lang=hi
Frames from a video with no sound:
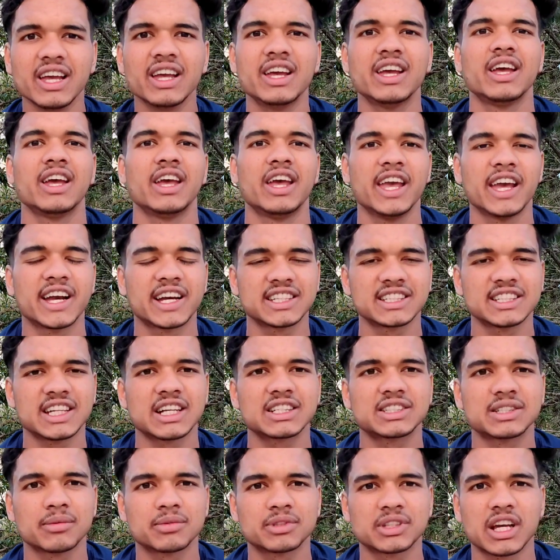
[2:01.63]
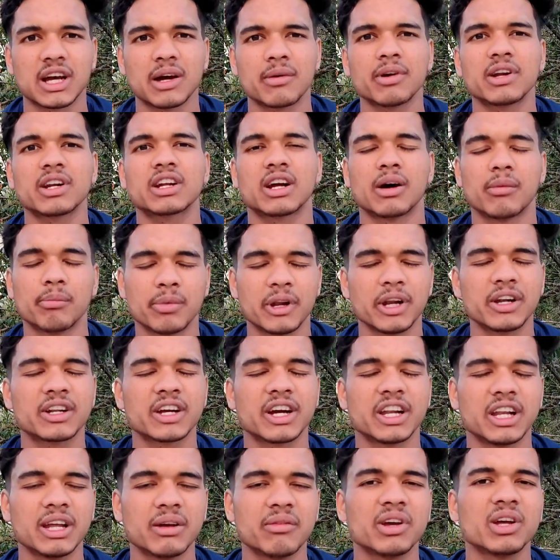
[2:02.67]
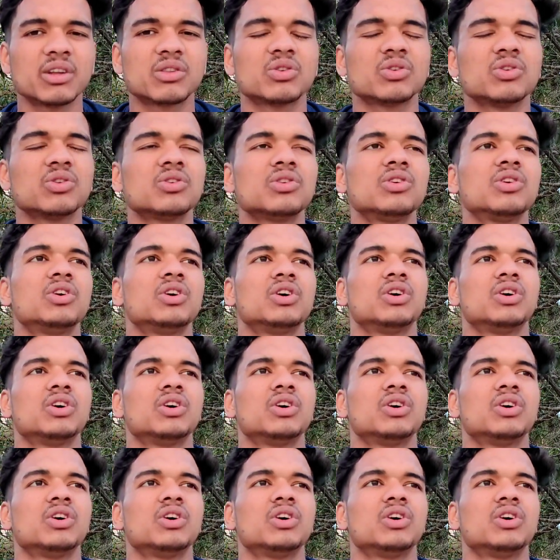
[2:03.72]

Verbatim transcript: गए 1000 सब्सक्राइबर कंप्लीट करने में तो